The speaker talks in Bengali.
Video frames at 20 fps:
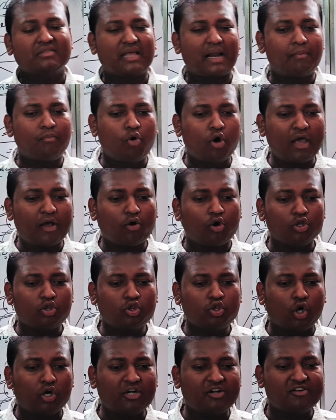তারা মনে
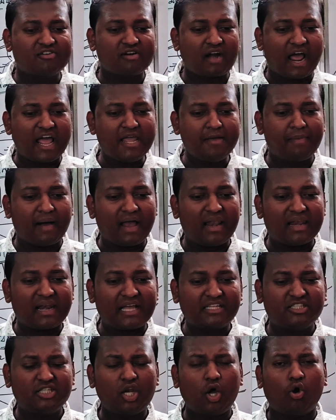করত
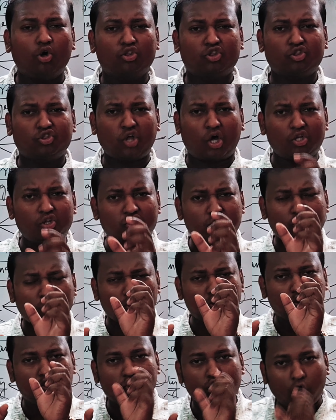ট্রাইবালরা ছিল অত্যন্ত
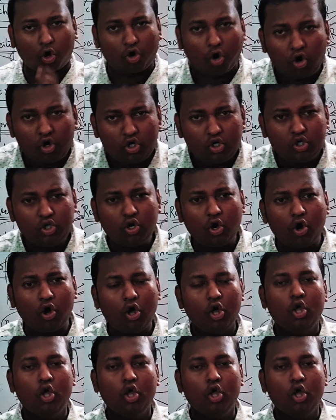জঘন্য